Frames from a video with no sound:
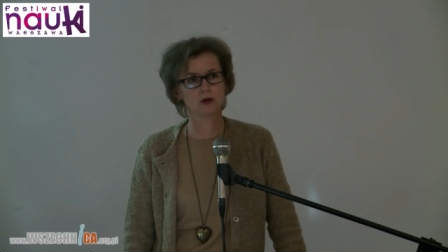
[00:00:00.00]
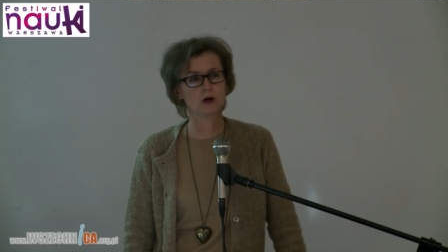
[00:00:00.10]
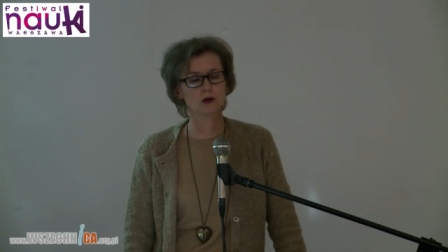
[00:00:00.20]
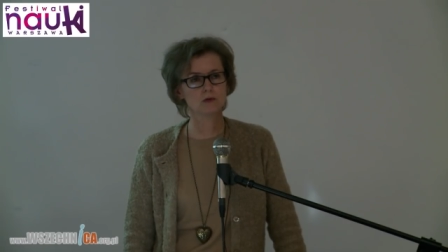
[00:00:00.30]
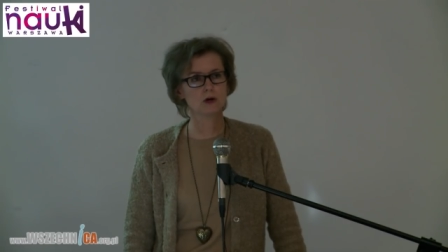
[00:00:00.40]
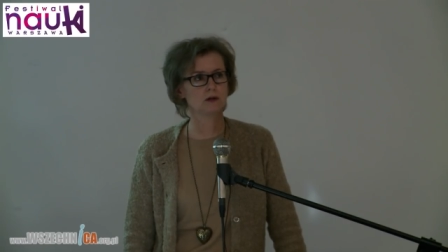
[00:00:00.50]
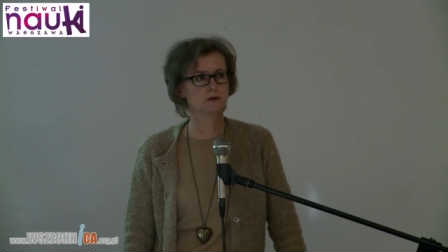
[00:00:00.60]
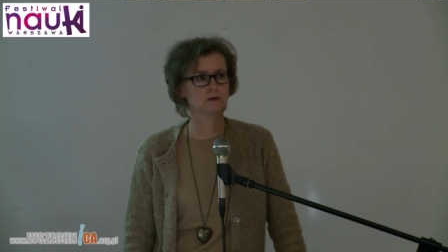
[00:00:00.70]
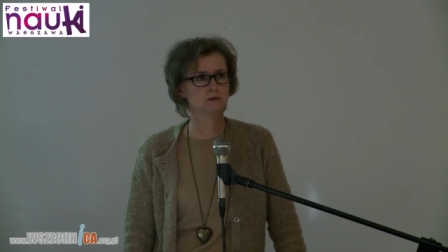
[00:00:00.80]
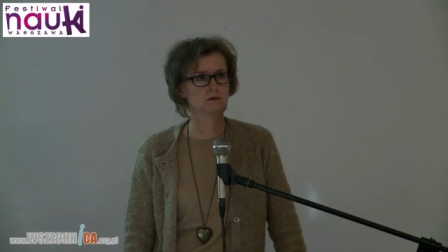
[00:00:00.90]
około
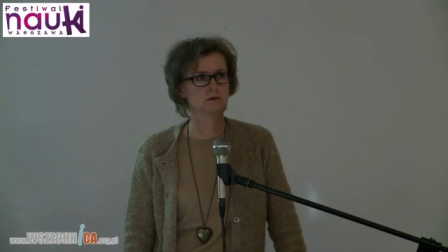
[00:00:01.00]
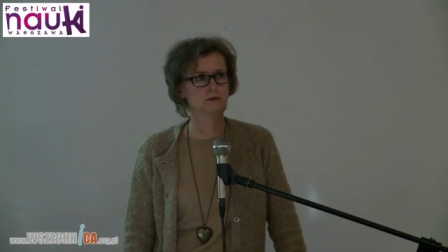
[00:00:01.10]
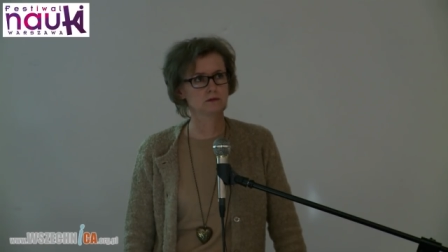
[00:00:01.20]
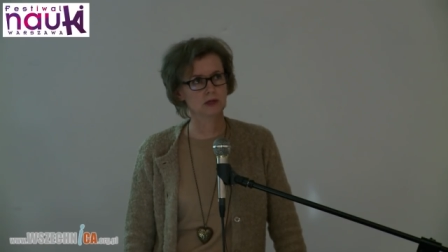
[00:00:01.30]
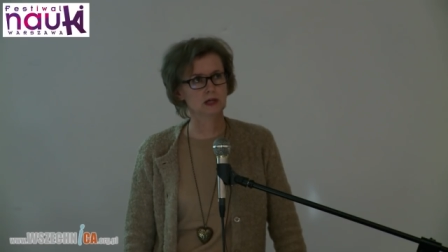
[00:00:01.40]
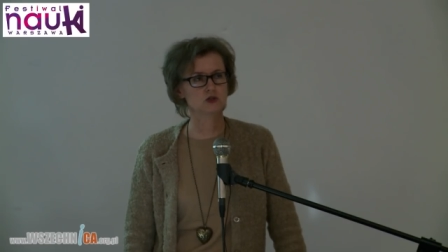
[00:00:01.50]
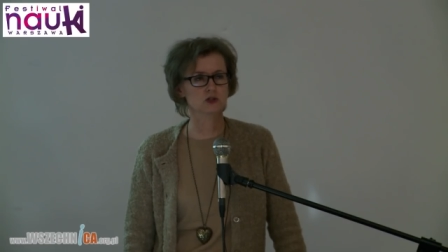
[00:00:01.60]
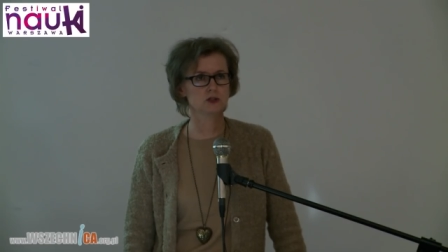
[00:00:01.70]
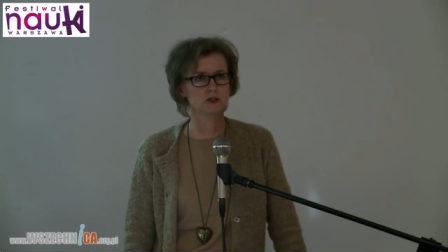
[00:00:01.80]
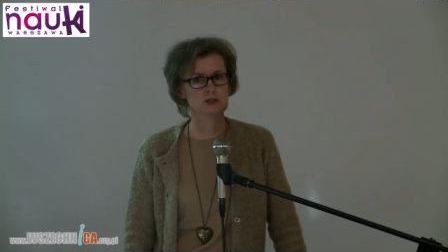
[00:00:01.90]
tak,
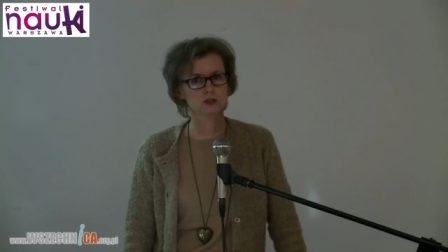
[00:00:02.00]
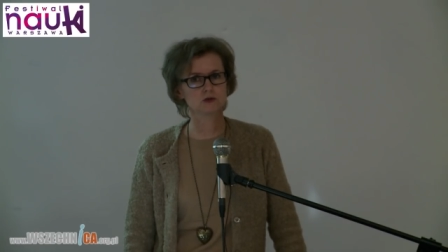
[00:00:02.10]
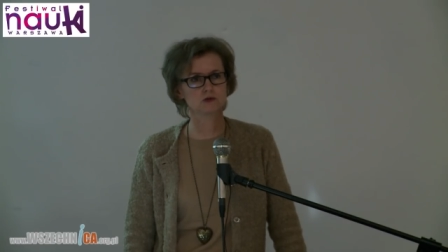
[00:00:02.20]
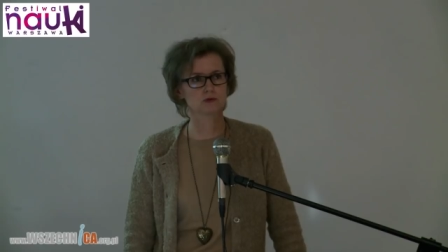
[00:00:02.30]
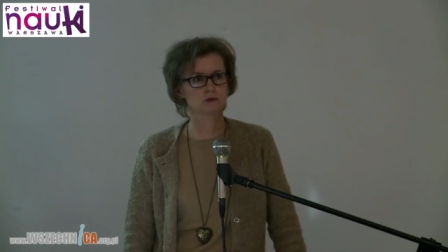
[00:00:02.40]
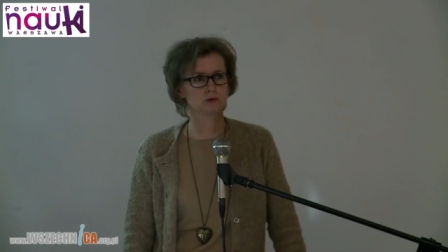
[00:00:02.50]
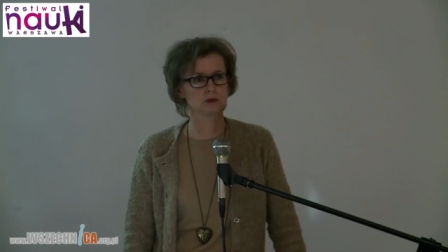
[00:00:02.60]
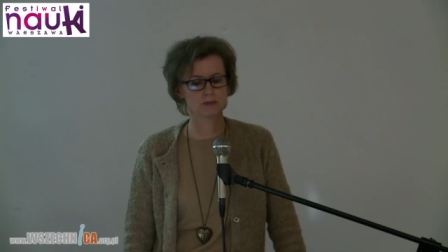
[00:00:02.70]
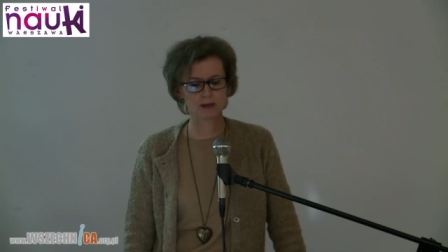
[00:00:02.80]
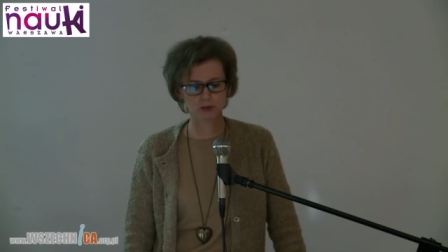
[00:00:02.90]
60
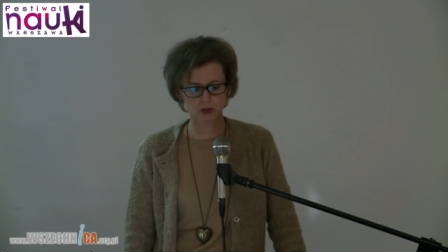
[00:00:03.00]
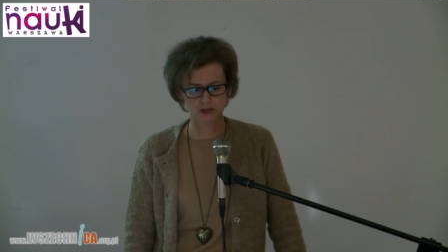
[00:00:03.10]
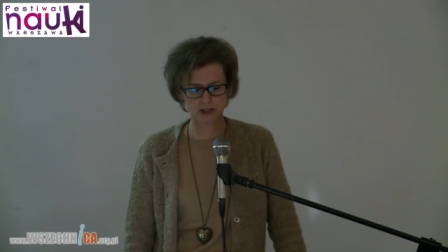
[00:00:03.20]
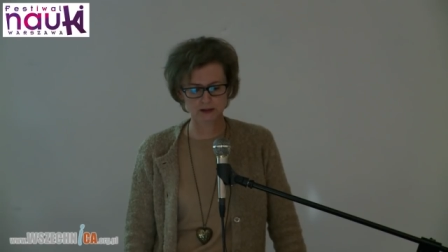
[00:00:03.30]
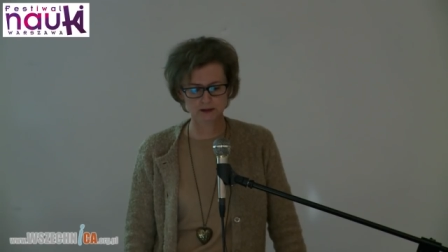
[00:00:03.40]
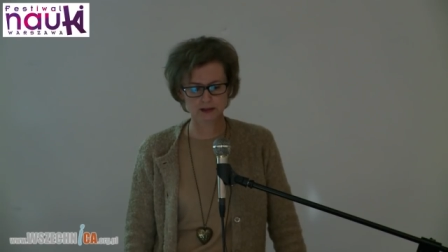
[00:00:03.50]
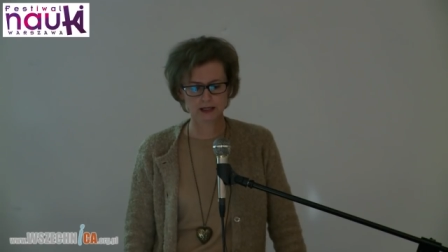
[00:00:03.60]
chyba procent.